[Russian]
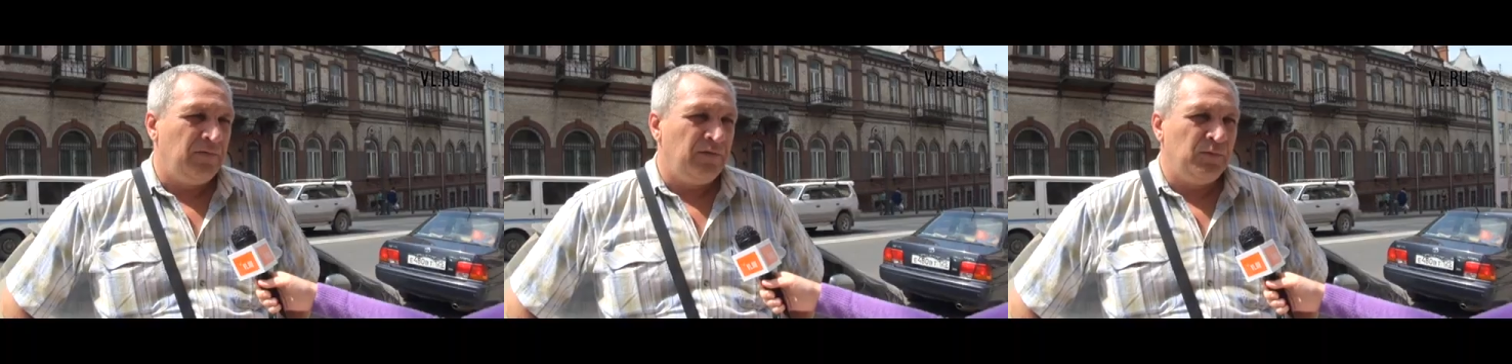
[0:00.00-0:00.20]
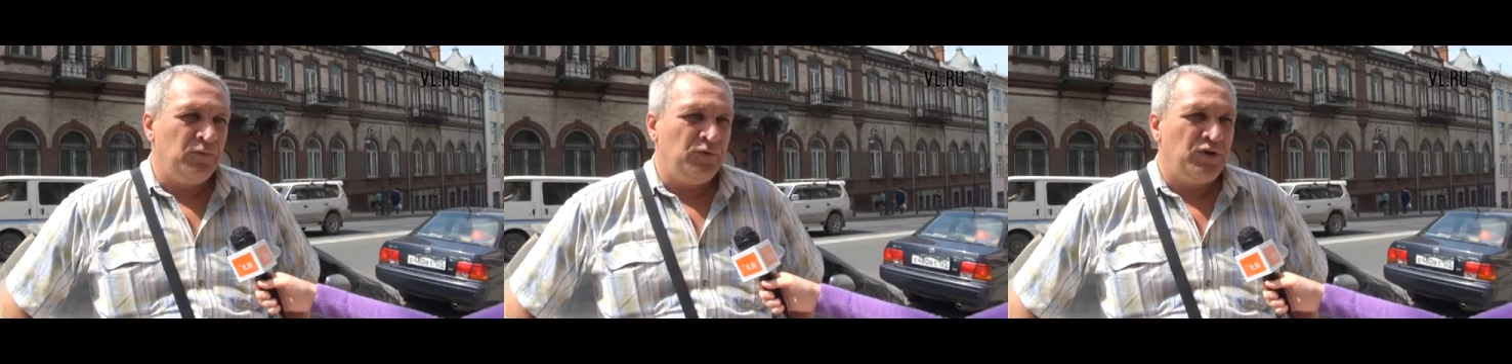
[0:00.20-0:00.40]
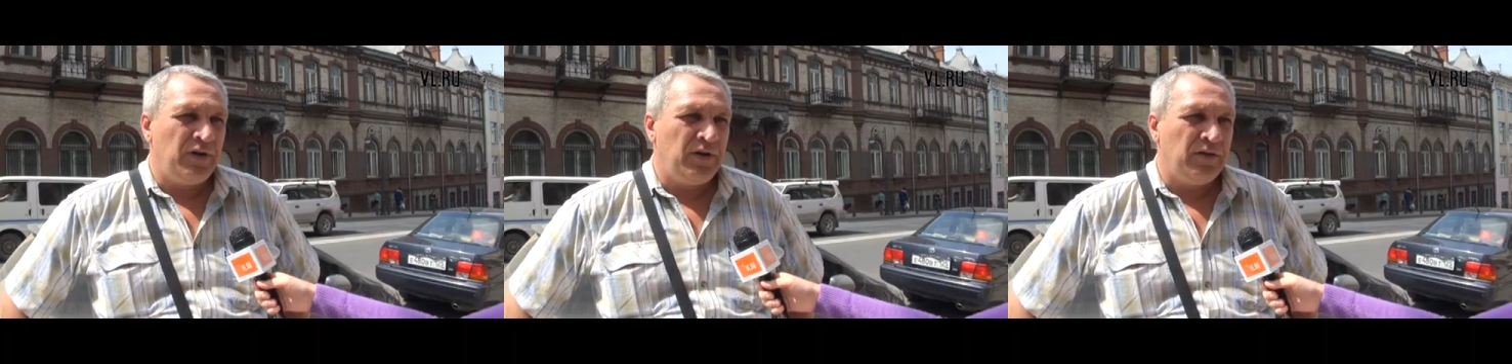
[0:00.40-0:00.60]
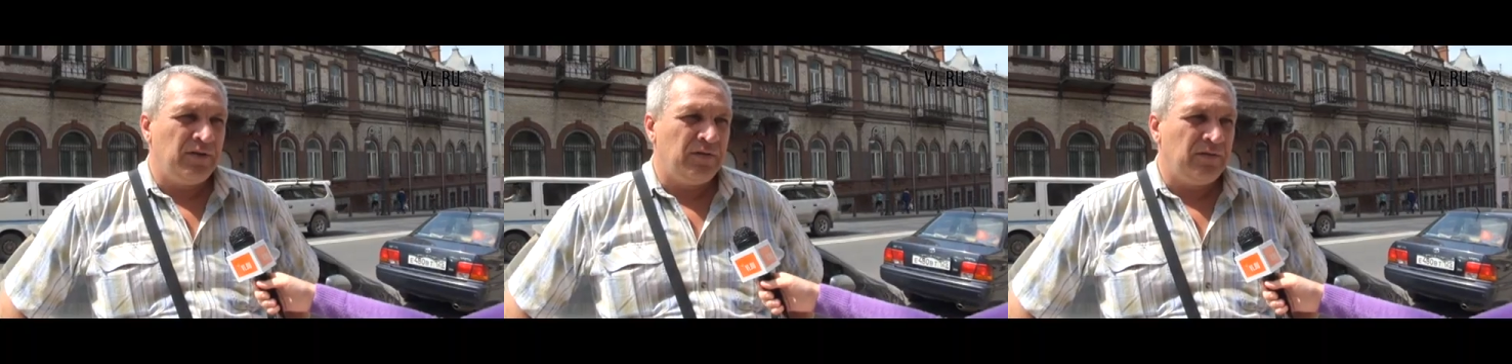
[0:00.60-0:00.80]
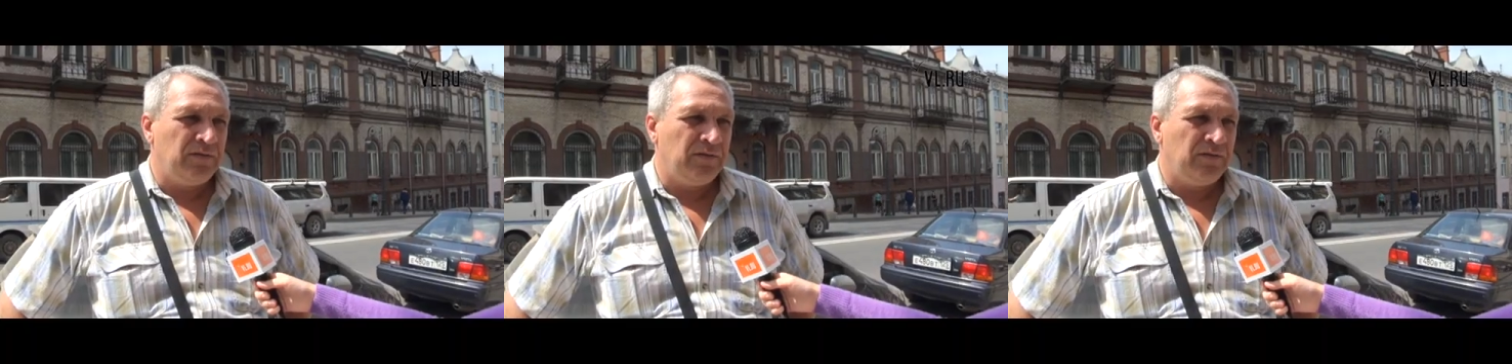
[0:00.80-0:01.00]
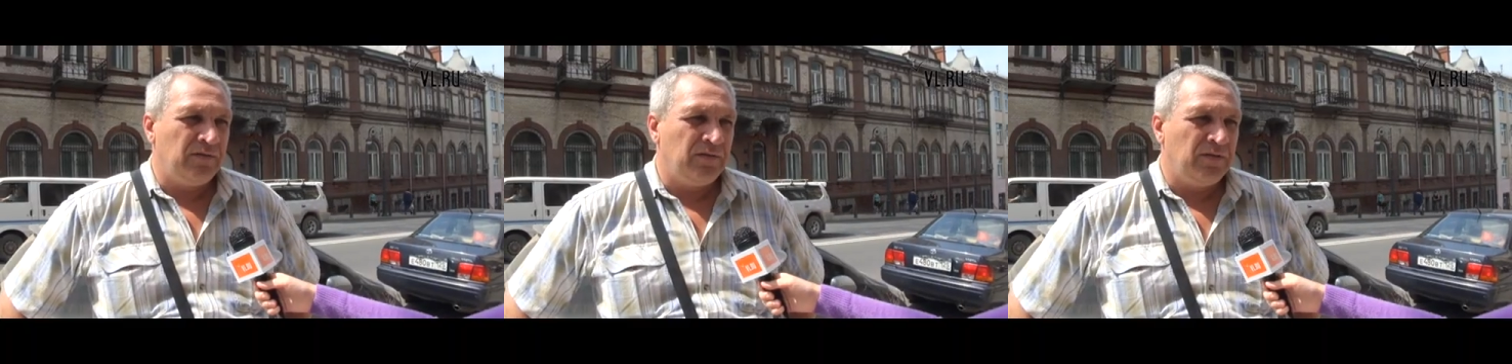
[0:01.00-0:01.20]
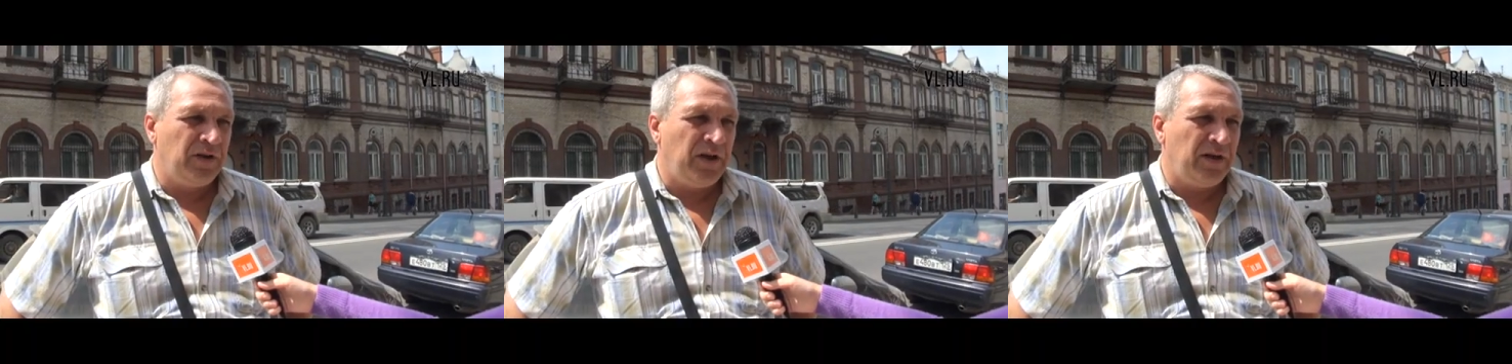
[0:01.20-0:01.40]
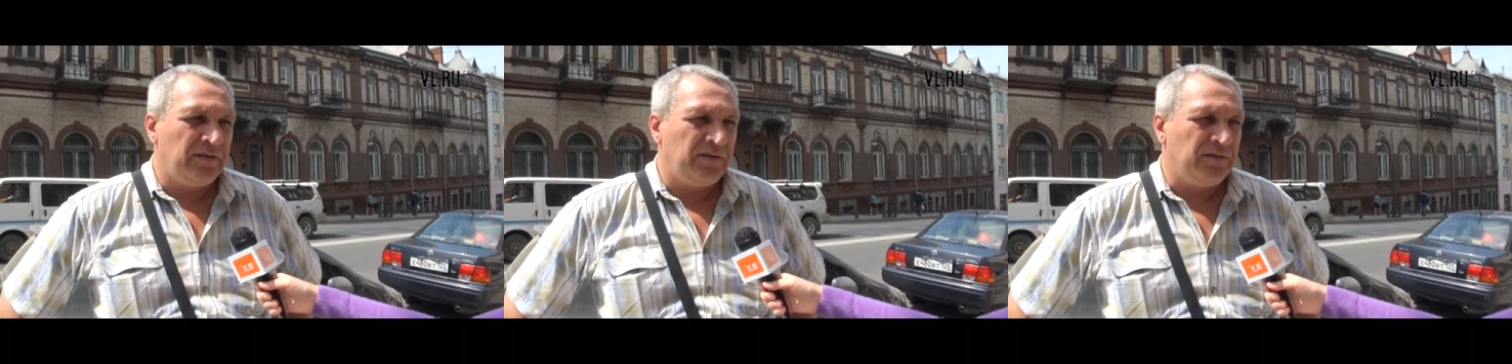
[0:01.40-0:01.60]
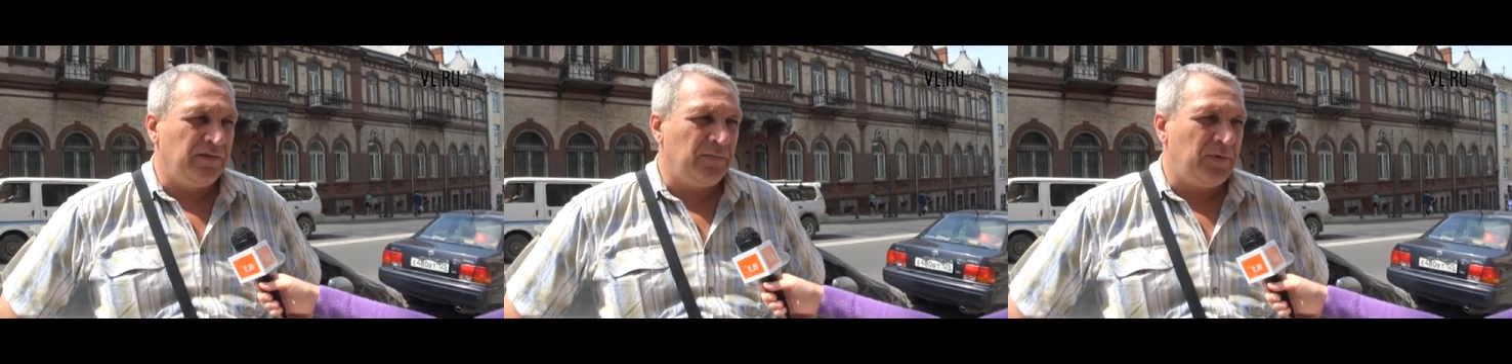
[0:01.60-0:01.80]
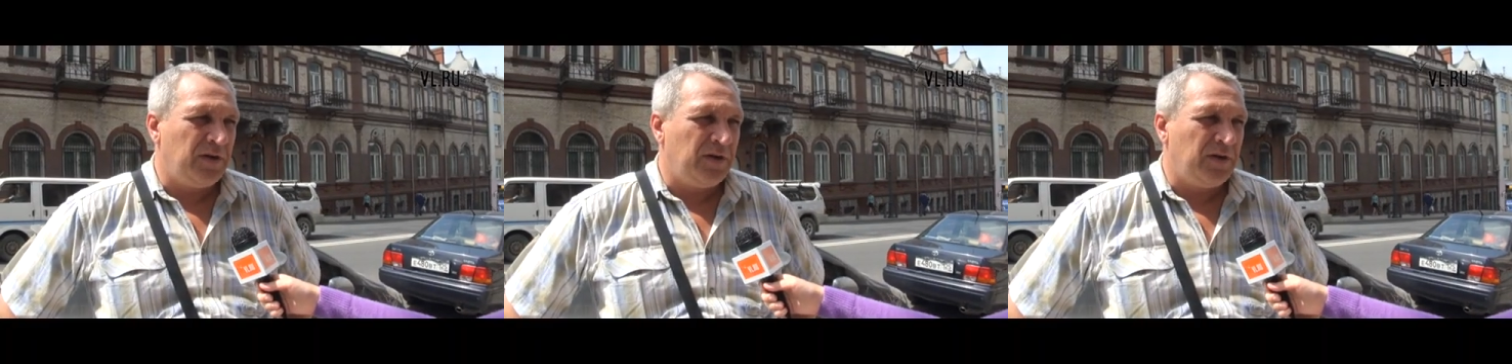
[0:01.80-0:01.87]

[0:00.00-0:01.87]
Да возмущает э, грязь на